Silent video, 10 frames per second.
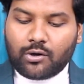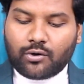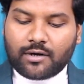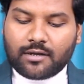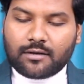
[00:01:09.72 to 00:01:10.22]
ऑन
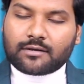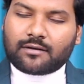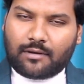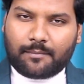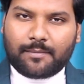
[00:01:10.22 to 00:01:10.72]
रोड
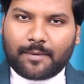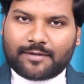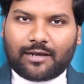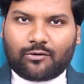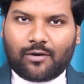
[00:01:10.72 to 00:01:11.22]
अभी
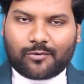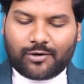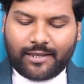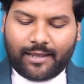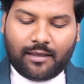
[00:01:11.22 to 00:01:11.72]
मैं बता रहा हूँ
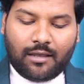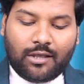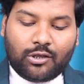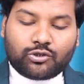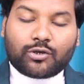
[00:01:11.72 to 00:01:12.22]
आपको ठीक है
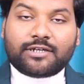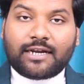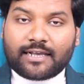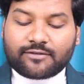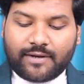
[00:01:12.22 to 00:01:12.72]
जो
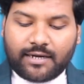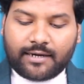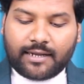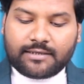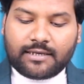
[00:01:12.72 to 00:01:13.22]
डिलेक्स
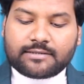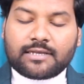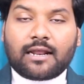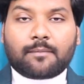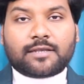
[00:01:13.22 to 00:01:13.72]
वेरियंट है ये
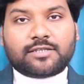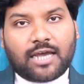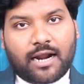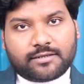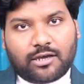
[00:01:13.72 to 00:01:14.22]
इससे लगभग
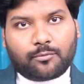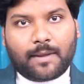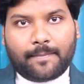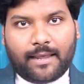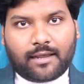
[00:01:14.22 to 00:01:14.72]
चार हज़ार
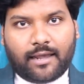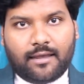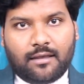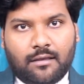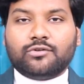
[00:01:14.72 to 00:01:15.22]
रुपये महंगा
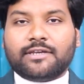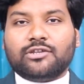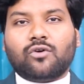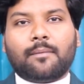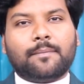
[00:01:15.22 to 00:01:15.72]
है तो
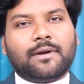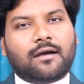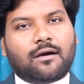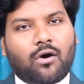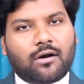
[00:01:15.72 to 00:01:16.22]
देखिए जो आप अपना
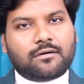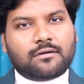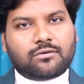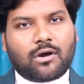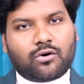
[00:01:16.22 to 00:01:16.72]
ऑन
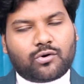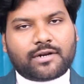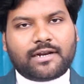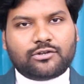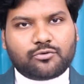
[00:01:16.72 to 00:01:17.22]
ऑन
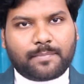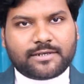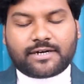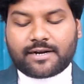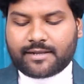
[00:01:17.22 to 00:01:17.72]
रोड के लिए जो
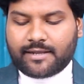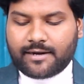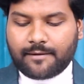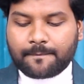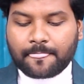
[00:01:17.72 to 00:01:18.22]
बजट
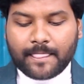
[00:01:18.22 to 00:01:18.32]
रखेंगे ना